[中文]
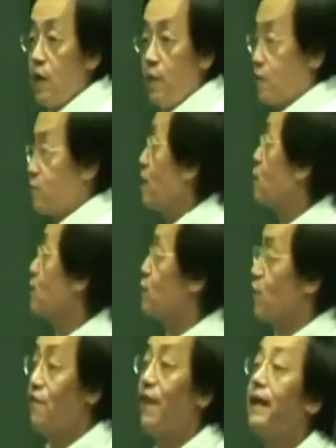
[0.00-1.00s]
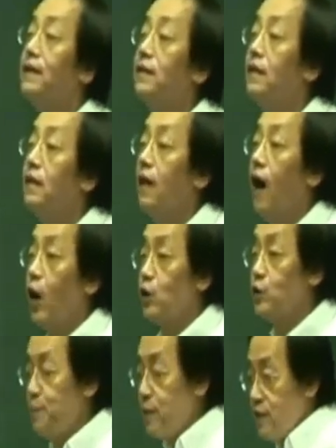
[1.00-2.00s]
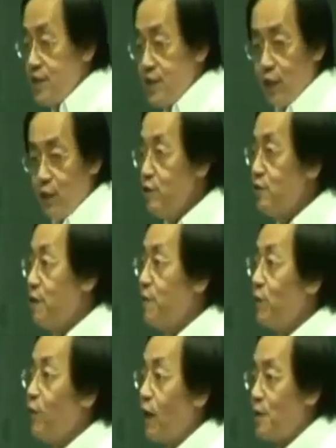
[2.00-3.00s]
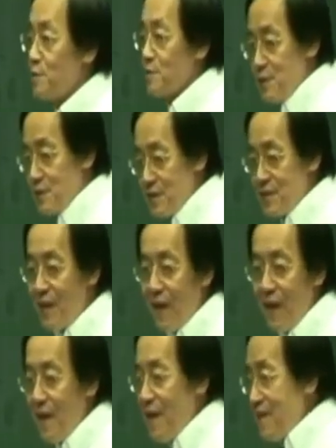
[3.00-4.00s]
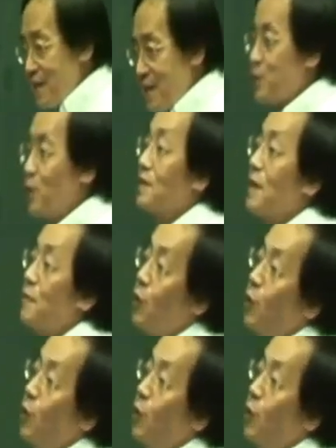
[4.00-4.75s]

肚子要跑出来之后就会反了，好，所以病人情绪在那边动来动去，你就知道那个虫